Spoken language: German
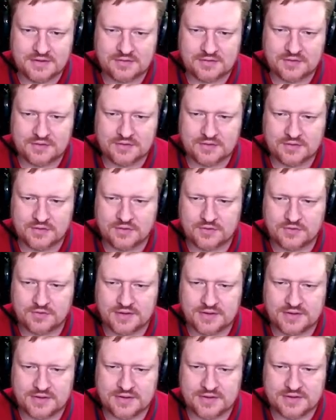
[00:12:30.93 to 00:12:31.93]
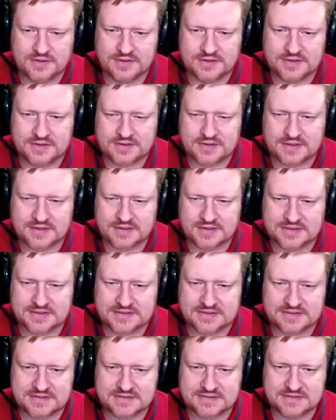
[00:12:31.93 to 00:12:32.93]
natürlich zu weit hinten nicht
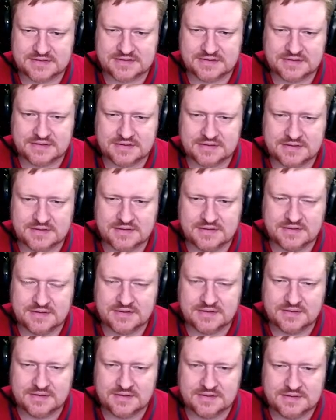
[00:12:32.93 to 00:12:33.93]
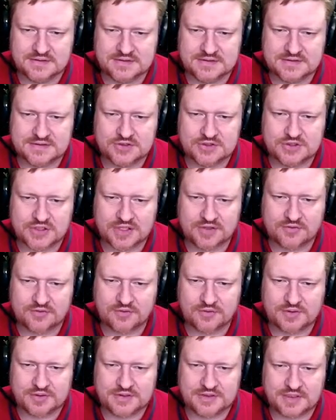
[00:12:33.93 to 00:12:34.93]
kratzen. Dieses scheiß
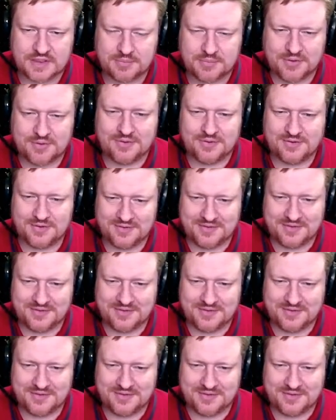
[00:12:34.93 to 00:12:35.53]
Gold hier abbauen.